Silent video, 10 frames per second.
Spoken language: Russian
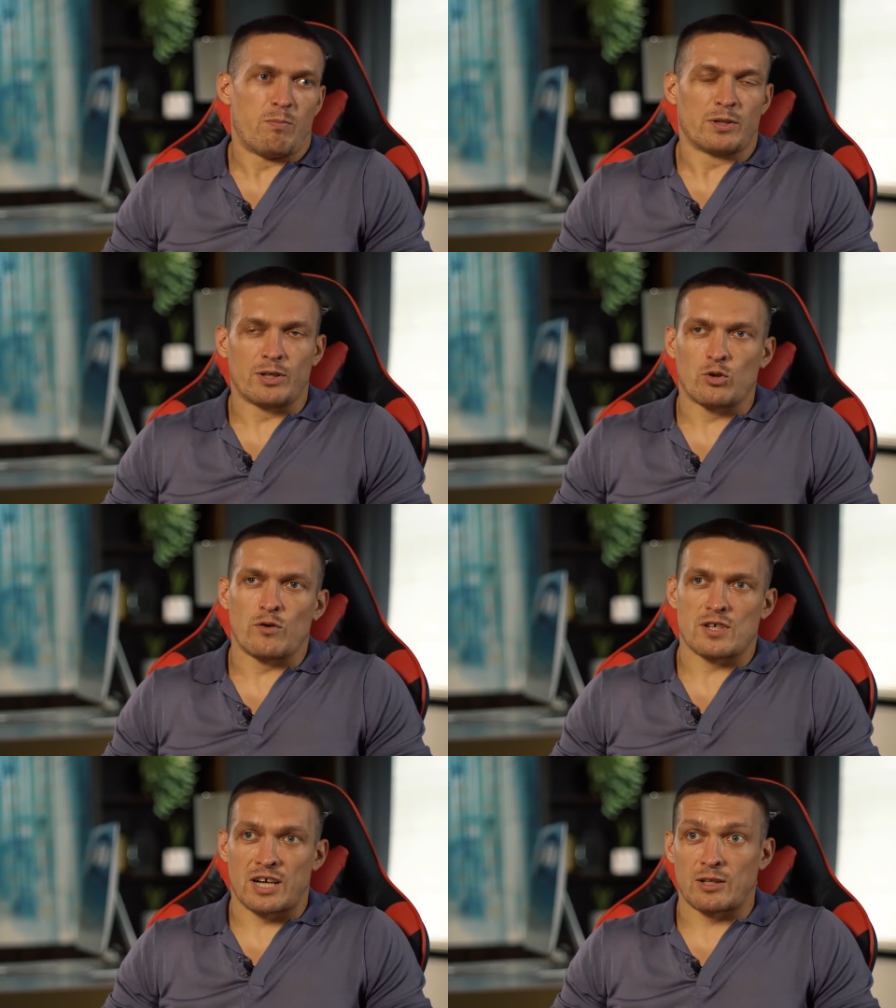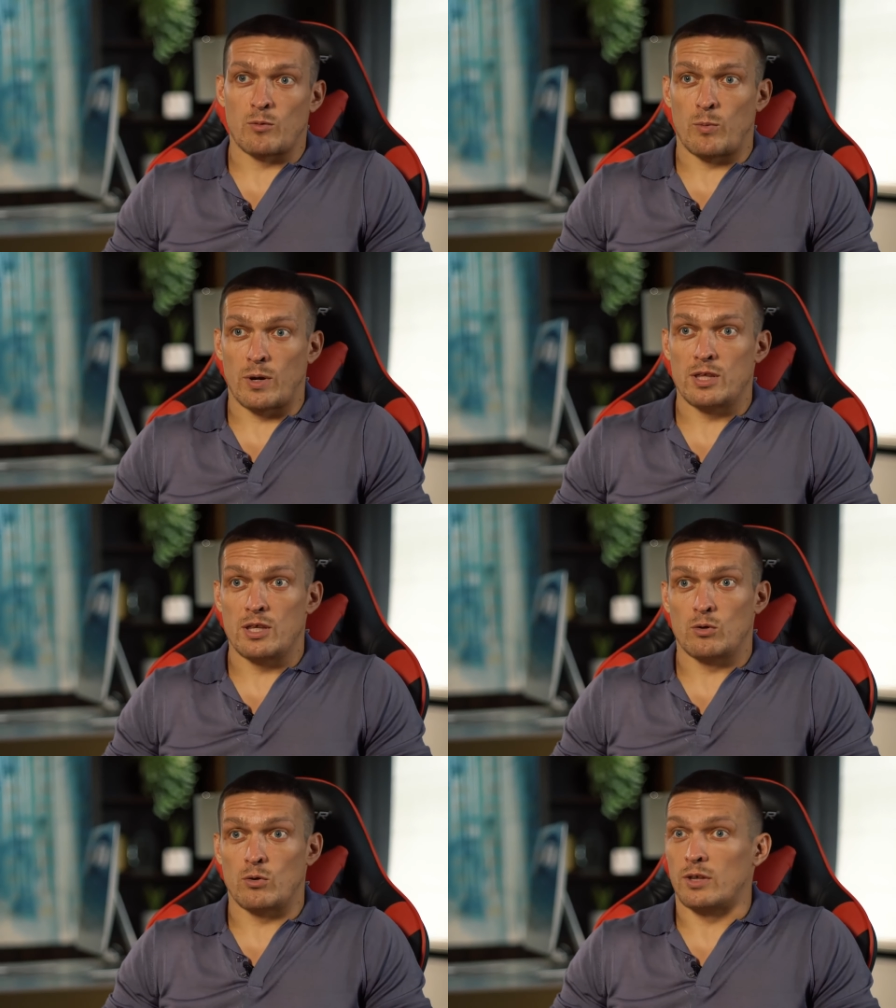подготовиться к этому
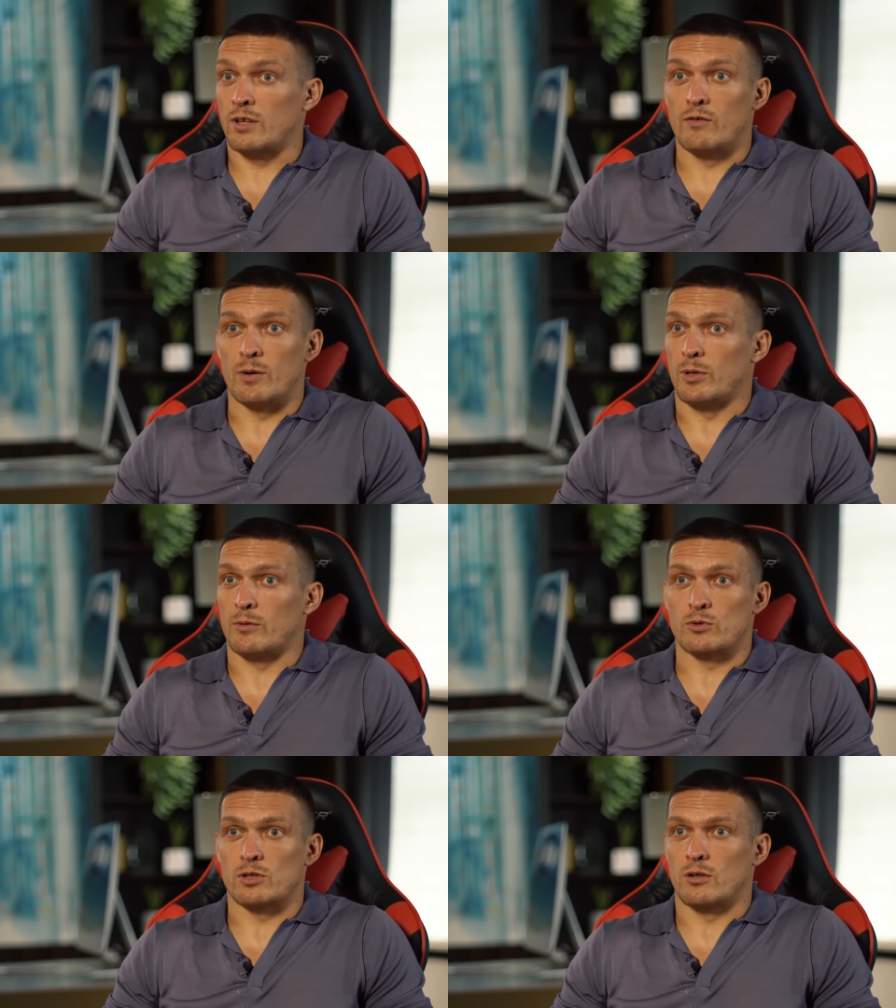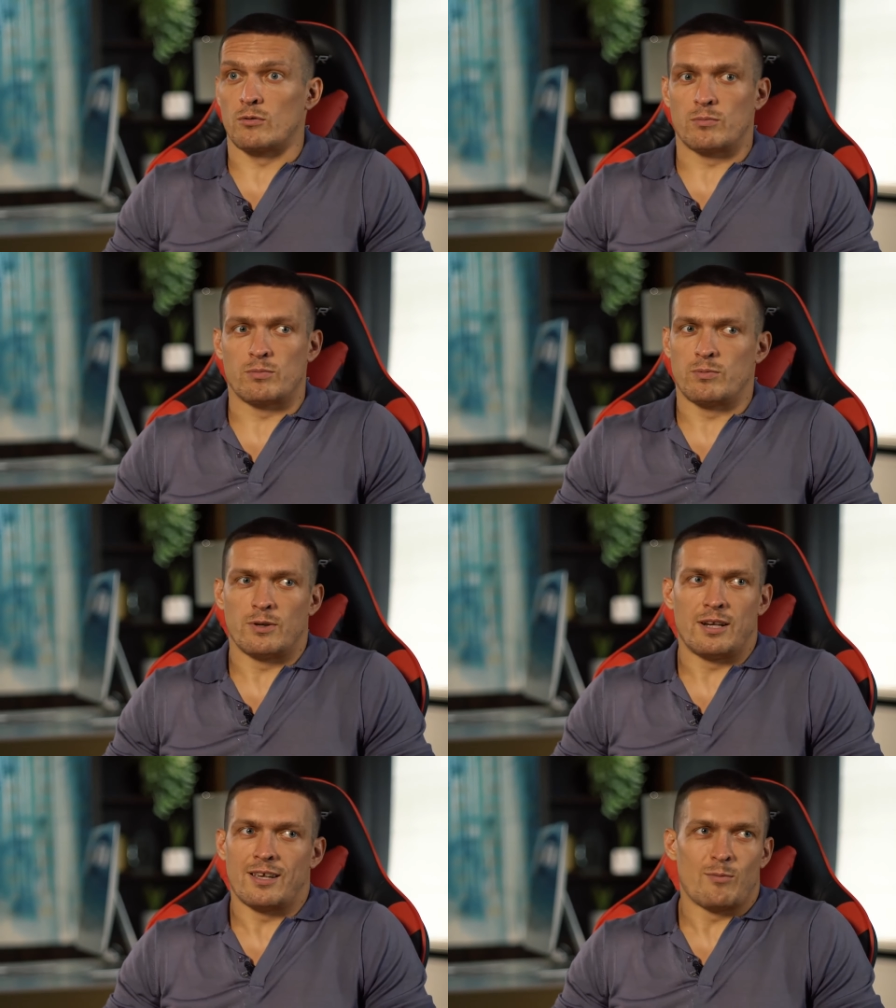поединку, это вы, потому что, ну,
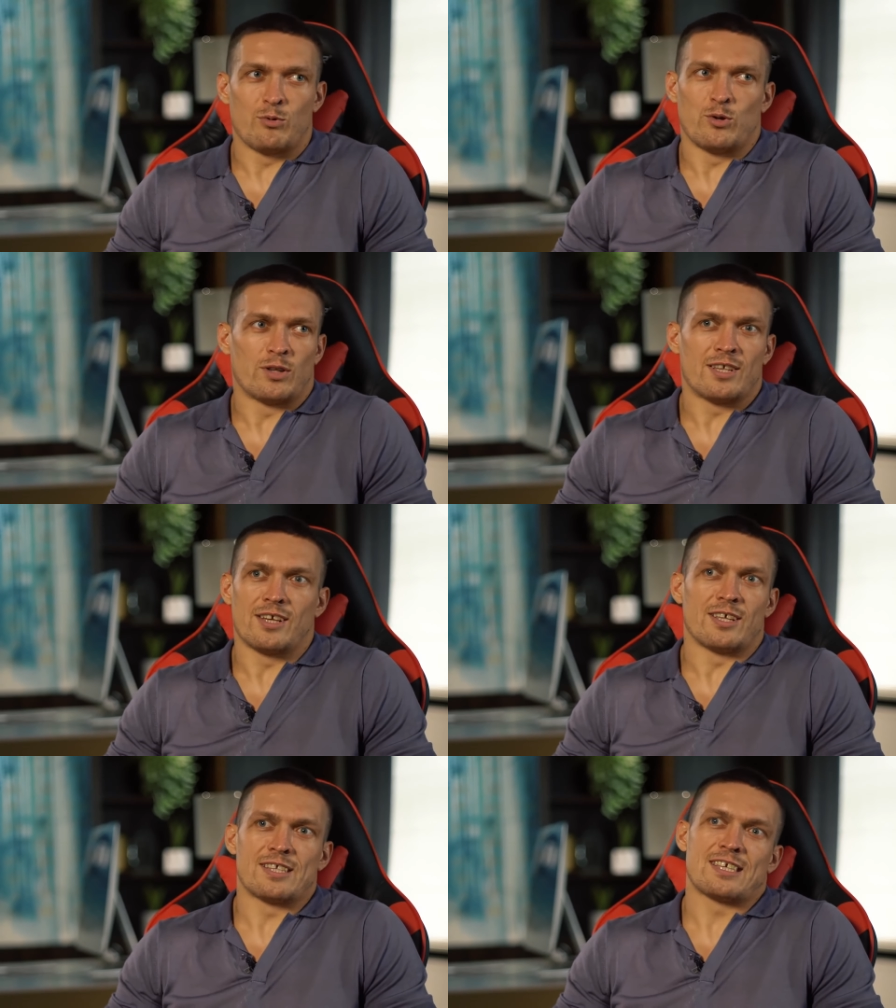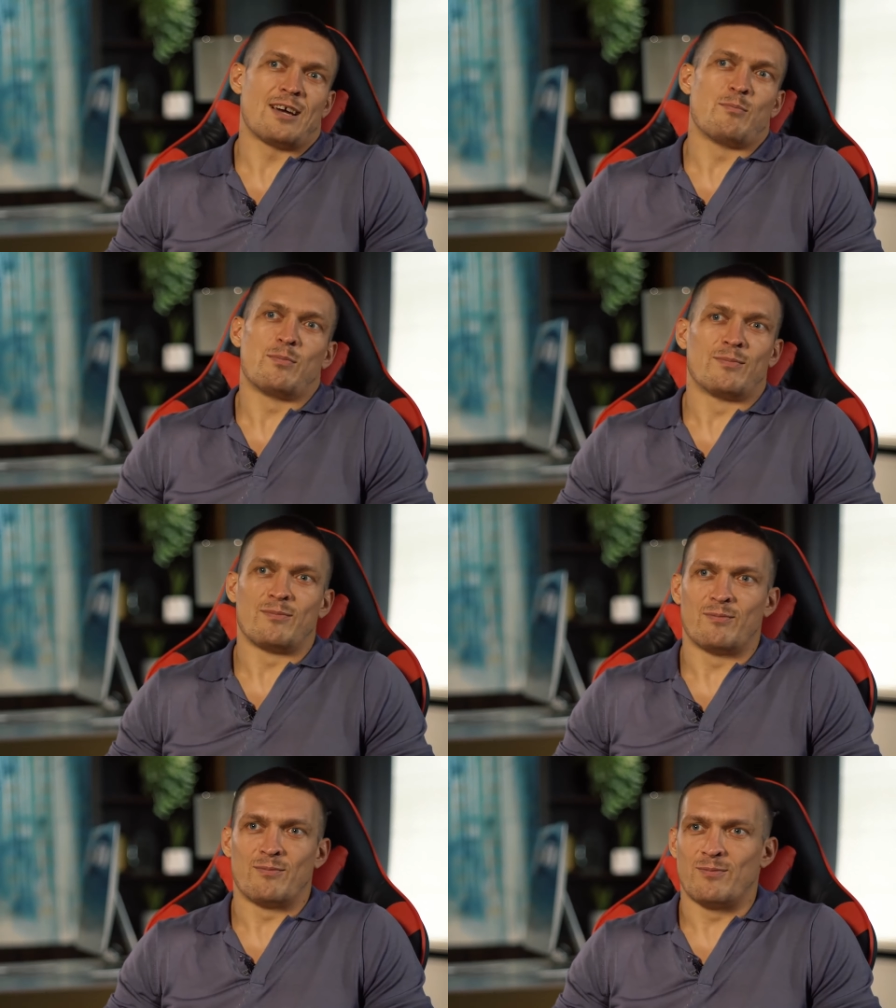или я буду это делать
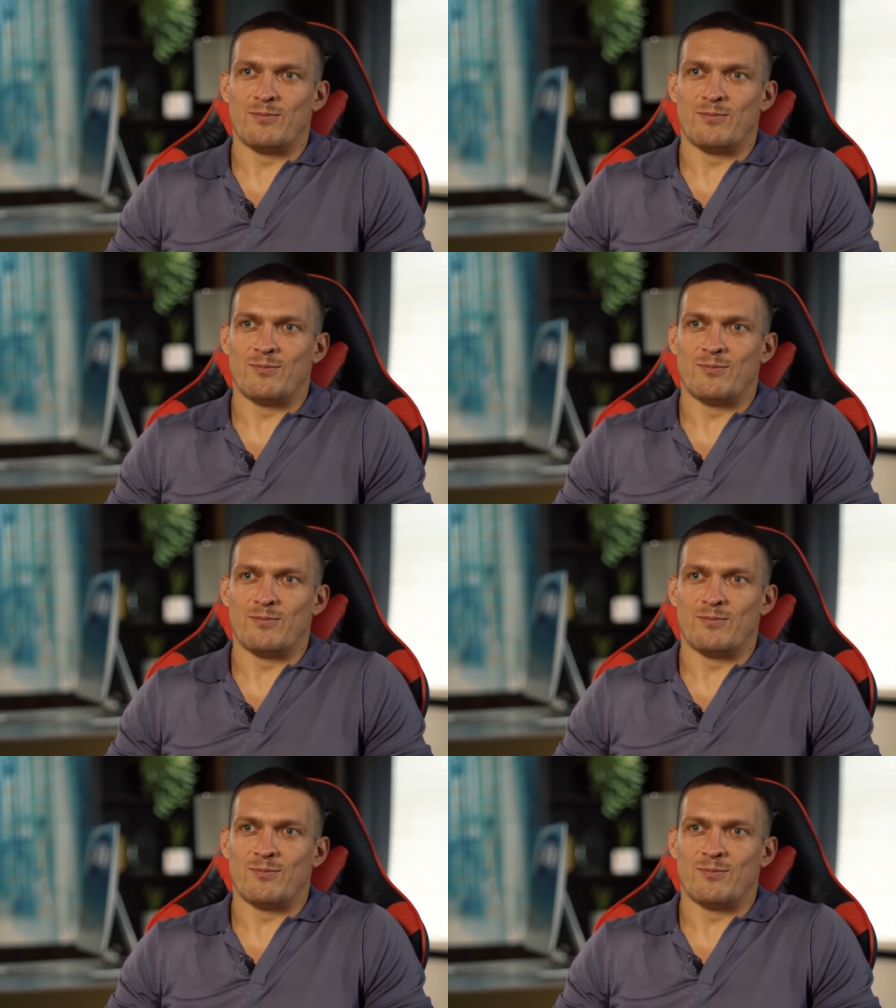сам,